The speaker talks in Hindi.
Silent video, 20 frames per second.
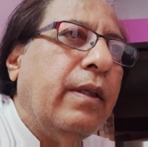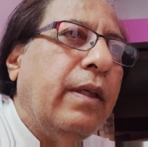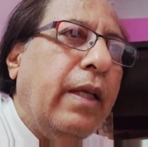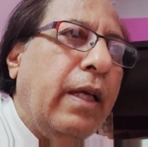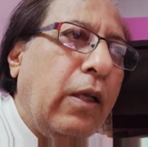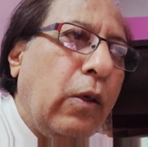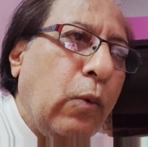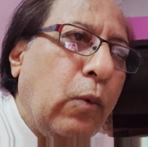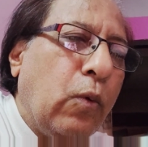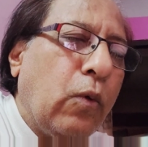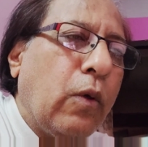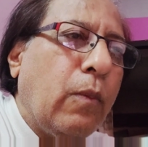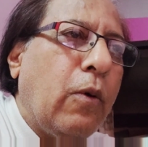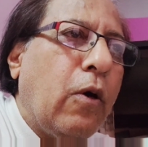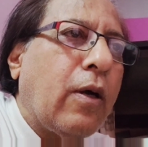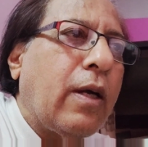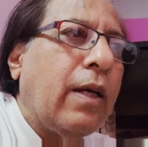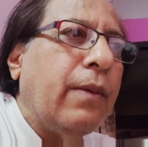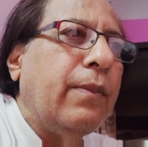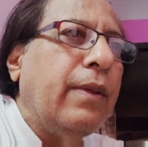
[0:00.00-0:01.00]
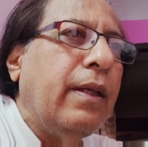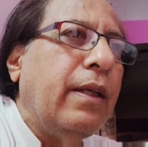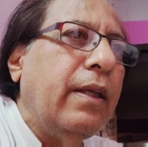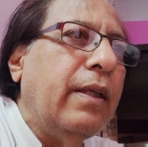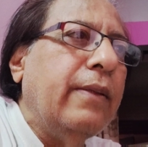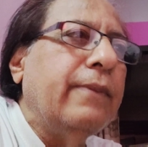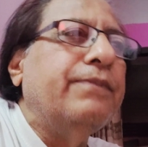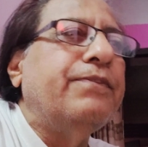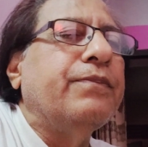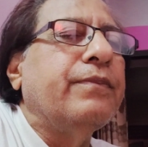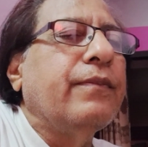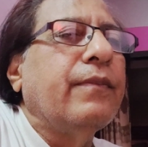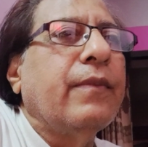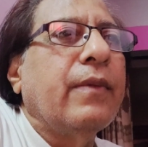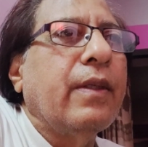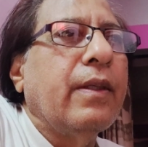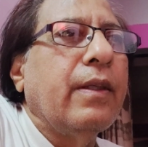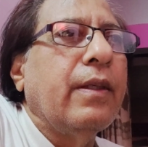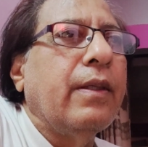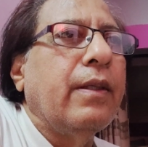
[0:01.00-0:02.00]
नए लोगों को मौका मिले
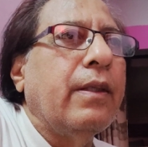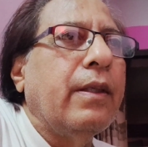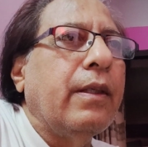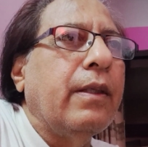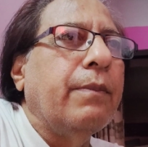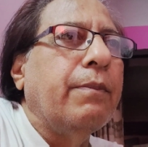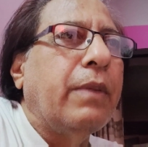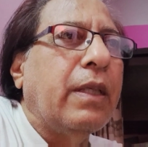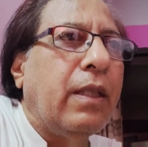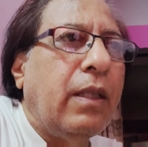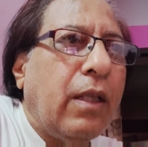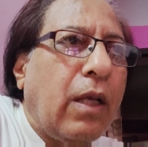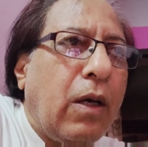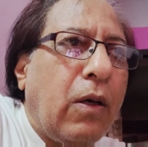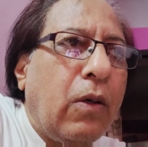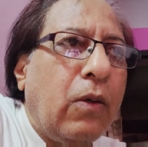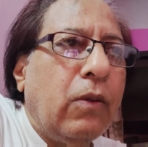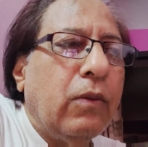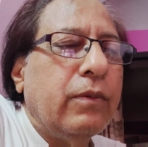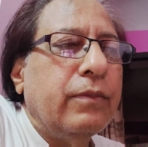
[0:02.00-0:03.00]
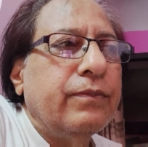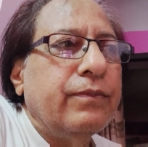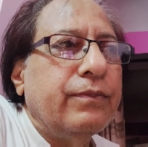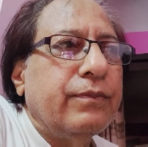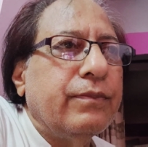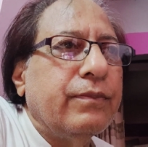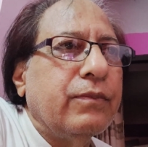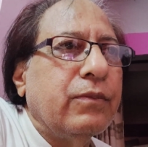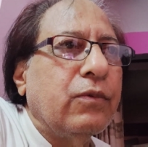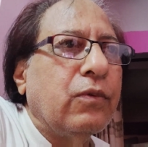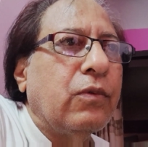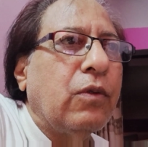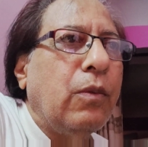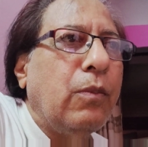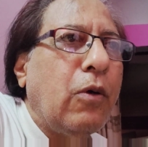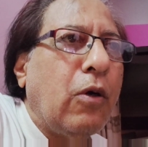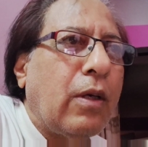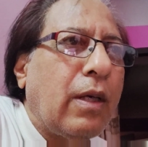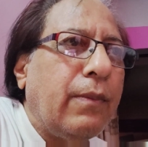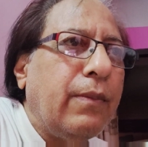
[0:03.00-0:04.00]
बदलाव
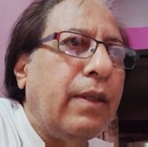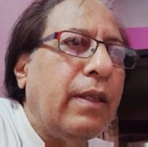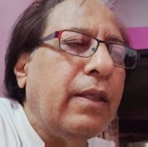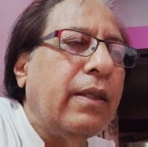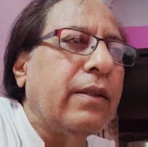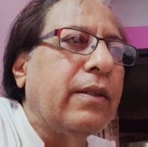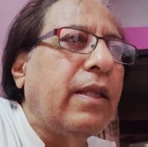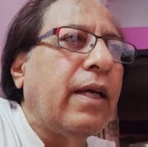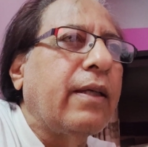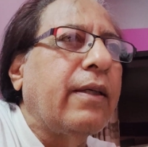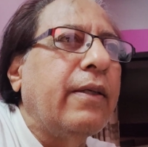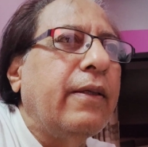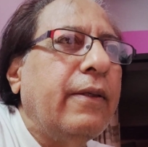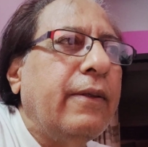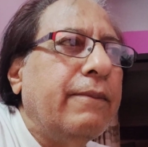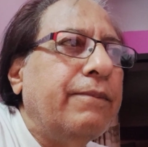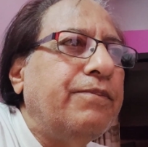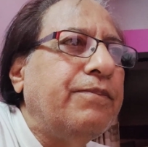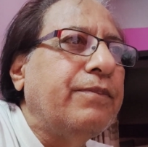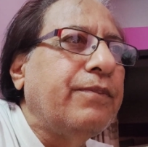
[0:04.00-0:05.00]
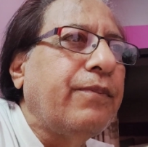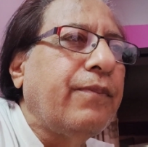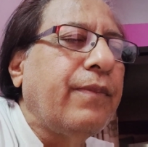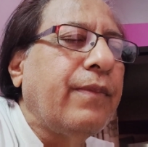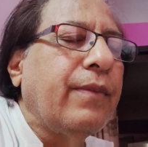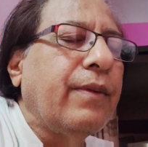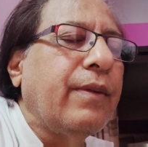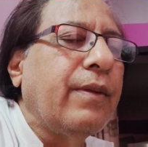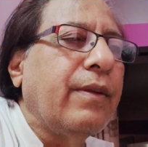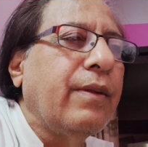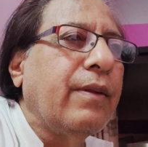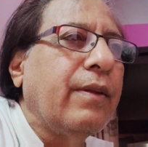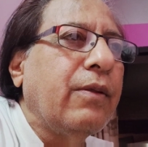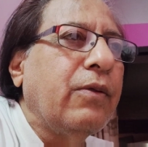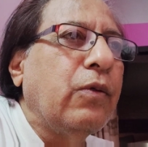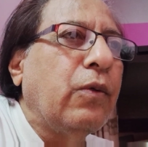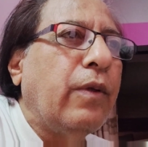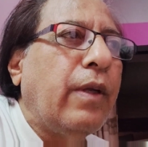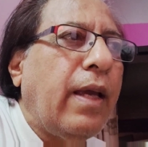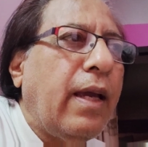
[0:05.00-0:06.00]
को मौका मिले ताकि
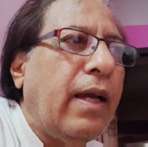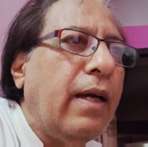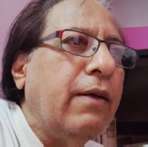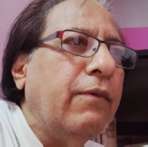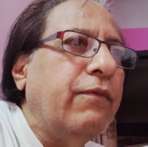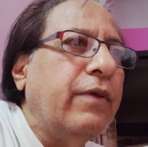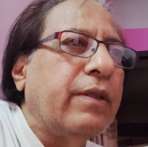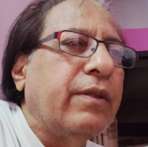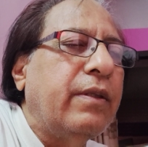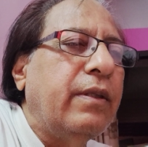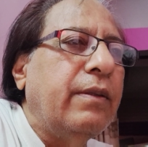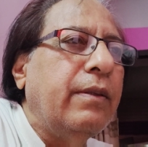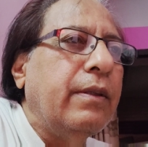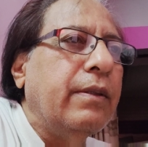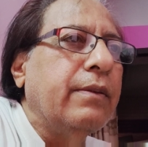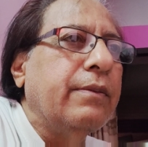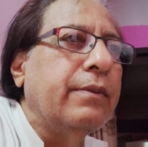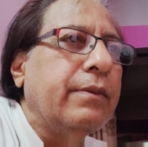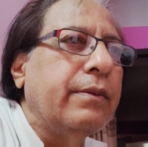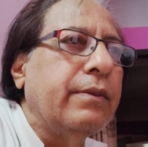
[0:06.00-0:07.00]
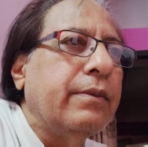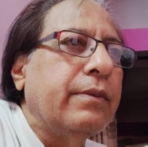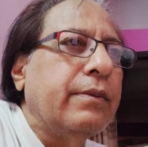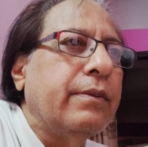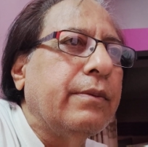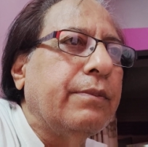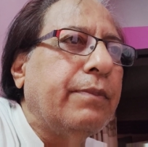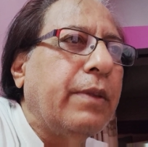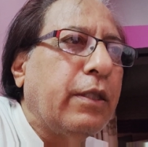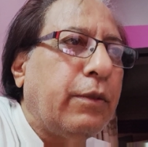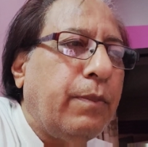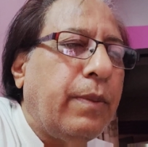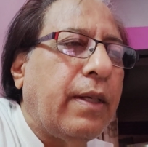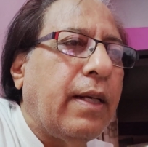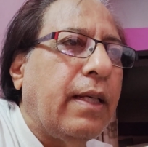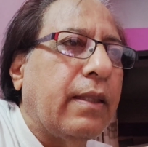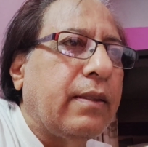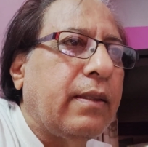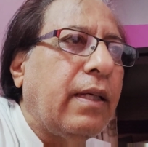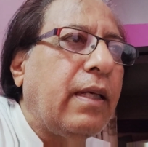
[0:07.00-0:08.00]
जो नया व्यक्ति पद
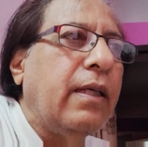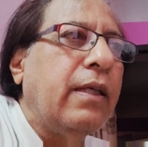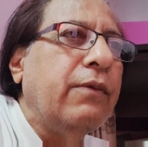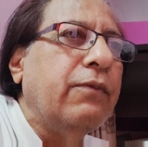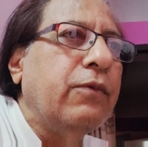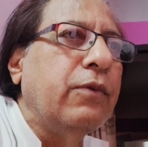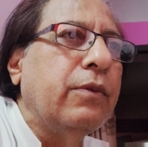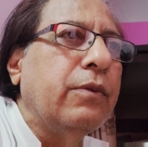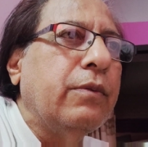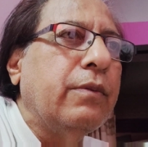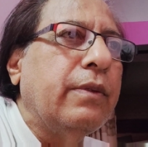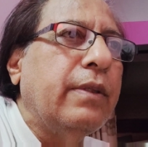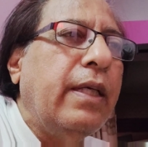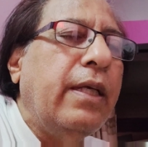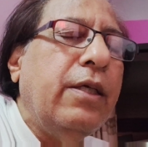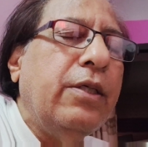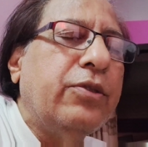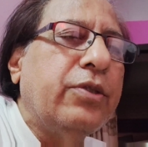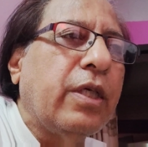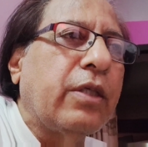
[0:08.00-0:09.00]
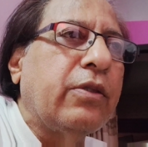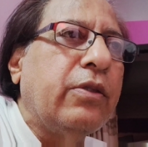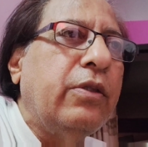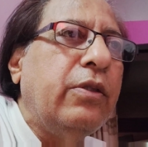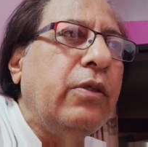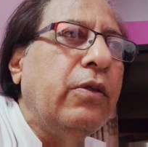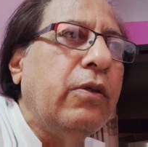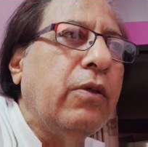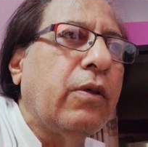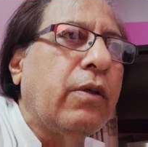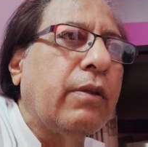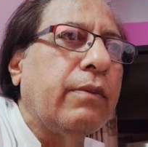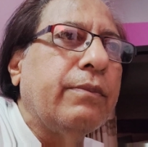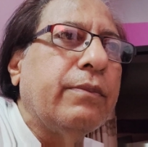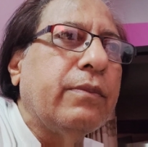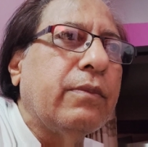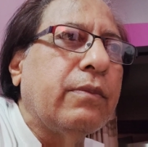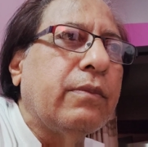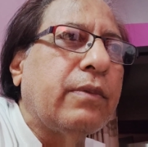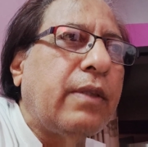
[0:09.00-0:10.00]
पर आता है वो नई शक्ति और
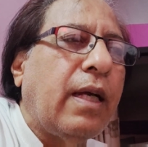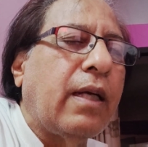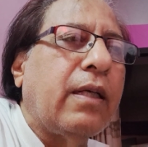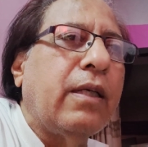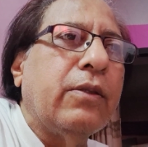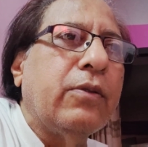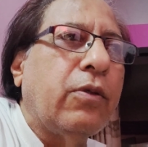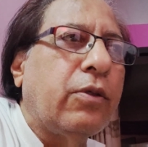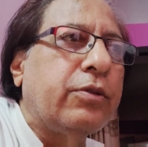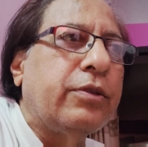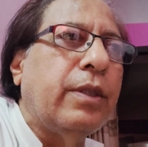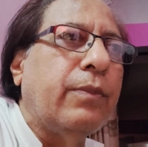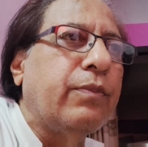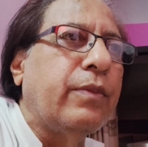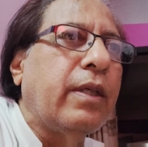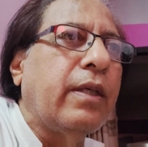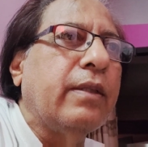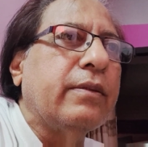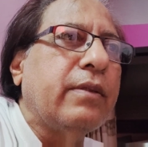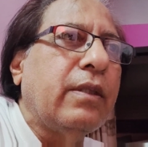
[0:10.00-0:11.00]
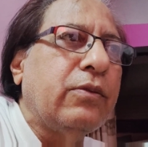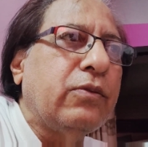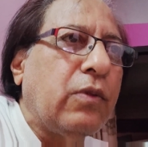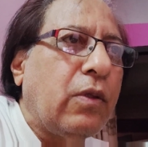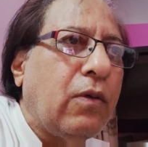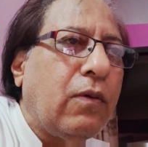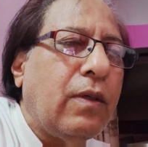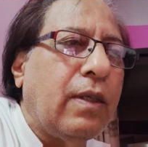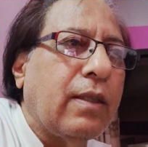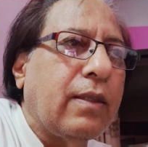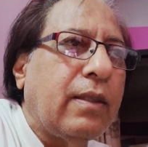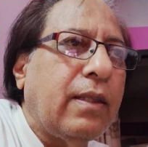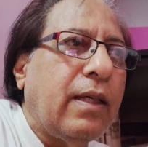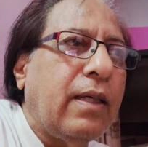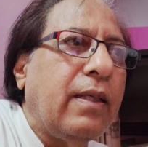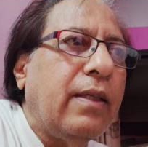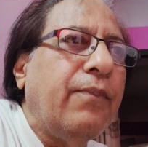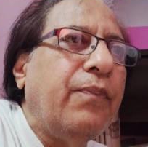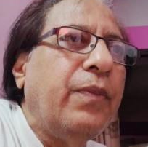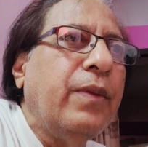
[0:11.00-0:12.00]
ताकत और क्षमता के साथ चुनाव
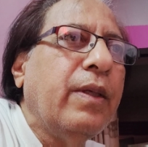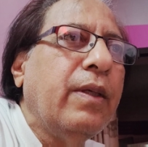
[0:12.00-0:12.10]
लड़ता है